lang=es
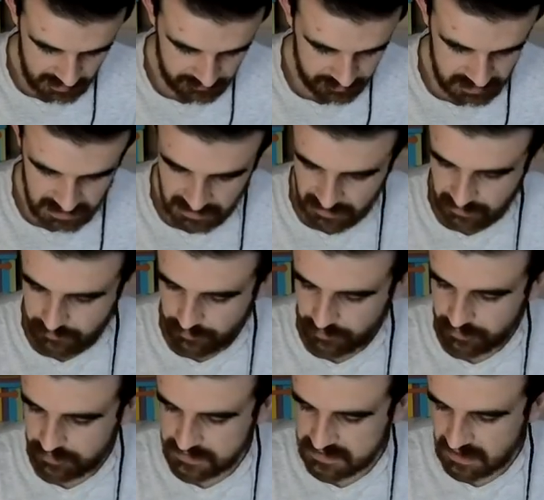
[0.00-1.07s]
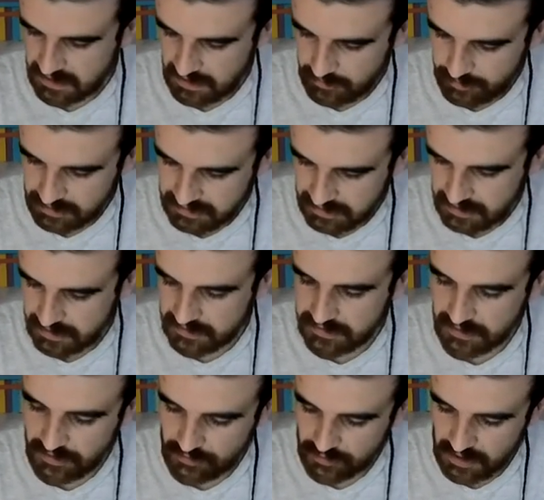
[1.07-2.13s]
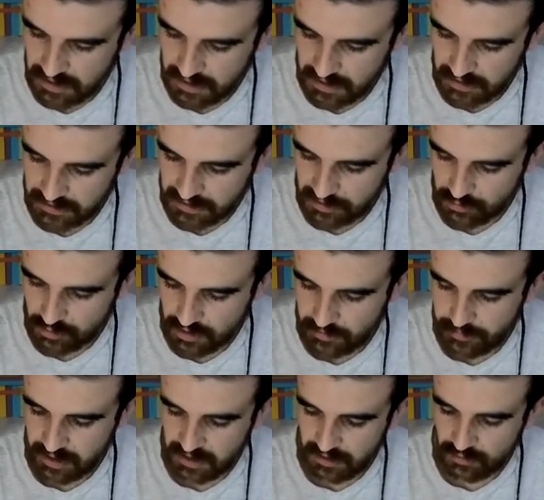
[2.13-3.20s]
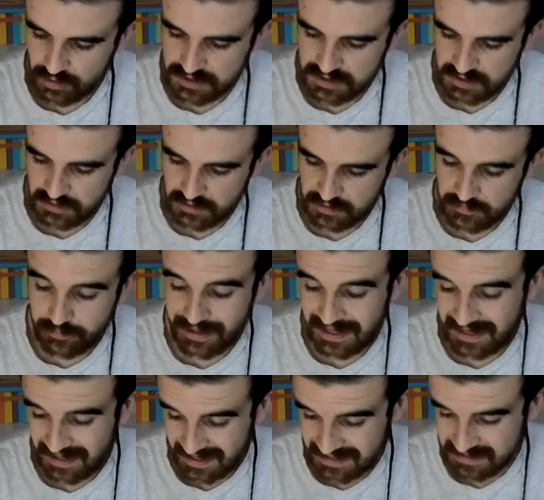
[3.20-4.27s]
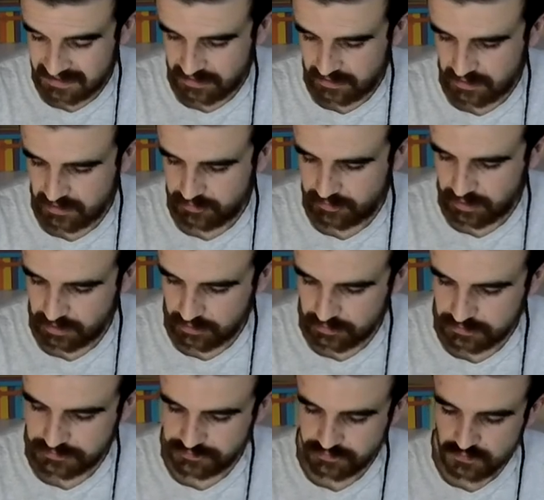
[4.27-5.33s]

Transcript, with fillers: al fin y al cabo esta es la pantalla. Tiene una ranura para, para SD, perdón,